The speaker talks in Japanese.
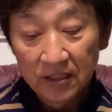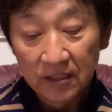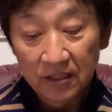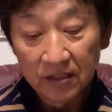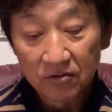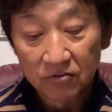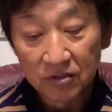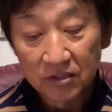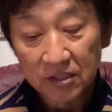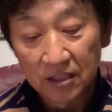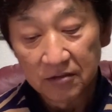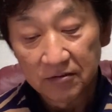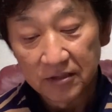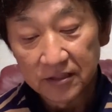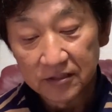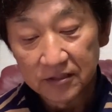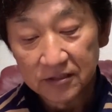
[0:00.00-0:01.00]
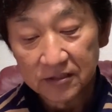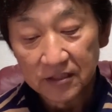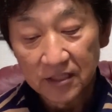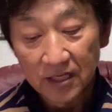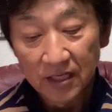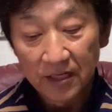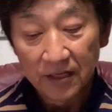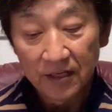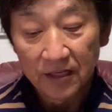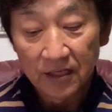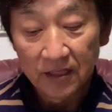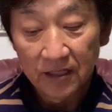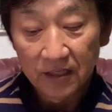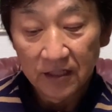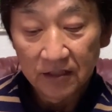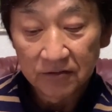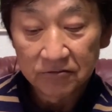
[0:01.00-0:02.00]
今回はですね、
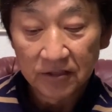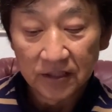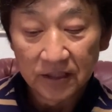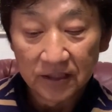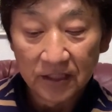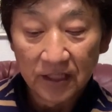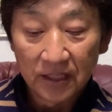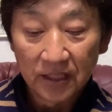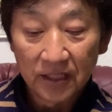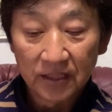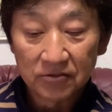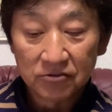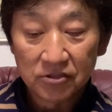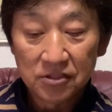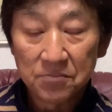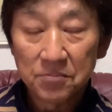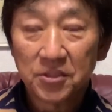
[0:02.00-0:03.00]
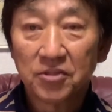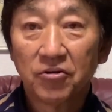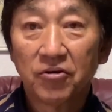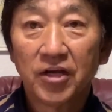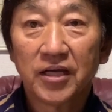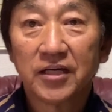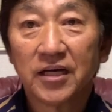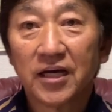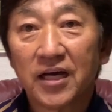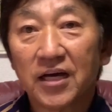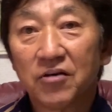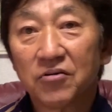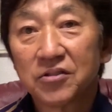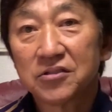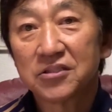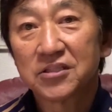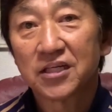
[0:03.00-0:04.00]
えで伏見トライが
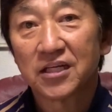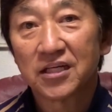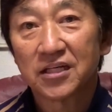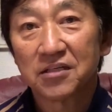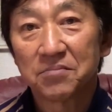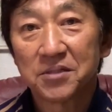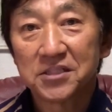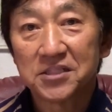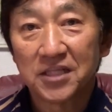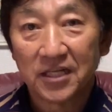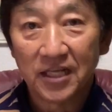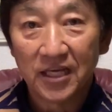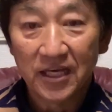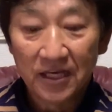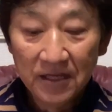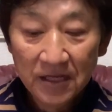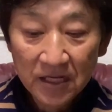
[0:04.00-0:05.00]
オリックスから来ましたね